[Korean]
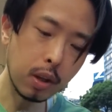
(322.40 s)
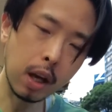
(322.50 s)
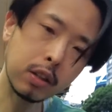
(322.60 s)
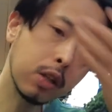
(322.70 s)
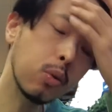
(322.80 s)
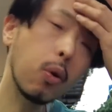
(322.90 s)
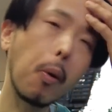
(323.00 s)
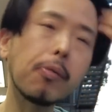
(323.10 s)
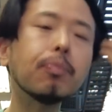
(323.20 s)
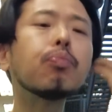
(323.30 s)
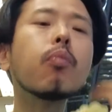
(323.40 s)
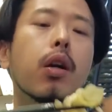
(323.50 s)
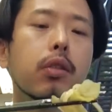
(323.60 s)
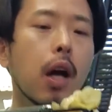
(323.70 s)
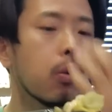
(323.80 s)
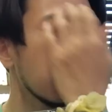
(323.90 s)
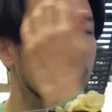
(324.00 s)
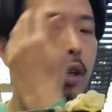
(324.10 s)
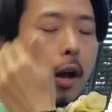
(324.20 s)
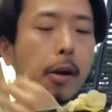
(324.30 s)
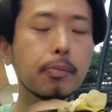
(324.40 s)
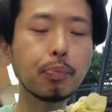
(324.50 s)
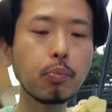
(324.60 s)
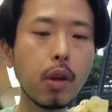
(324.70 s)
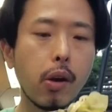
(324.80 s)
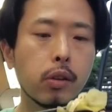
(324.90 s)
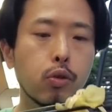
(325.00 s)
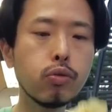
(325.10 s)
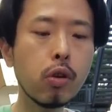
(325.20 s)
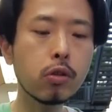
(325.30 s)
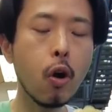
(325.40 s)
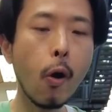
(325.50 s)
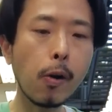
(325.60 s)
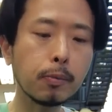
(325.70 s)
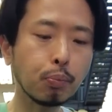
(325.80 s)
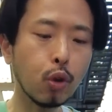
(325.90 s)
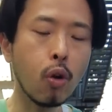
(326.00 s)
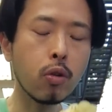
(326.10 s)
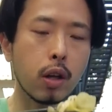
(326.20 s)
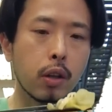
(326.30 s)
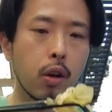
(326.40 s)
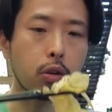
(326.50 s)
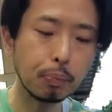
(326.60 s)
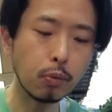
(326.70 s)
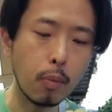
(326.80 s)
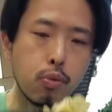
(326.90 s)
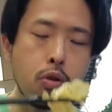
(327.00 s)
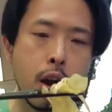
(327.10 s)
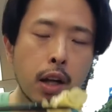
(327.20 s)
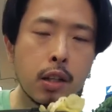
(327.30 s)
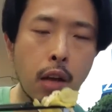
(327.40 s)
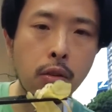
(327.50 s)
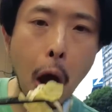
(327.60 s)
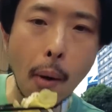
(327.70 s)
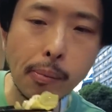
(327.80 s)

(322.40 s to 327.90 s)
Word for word: 야채도 따로 이렇게 구워서 넣은 것 같아요. 불향이 난다.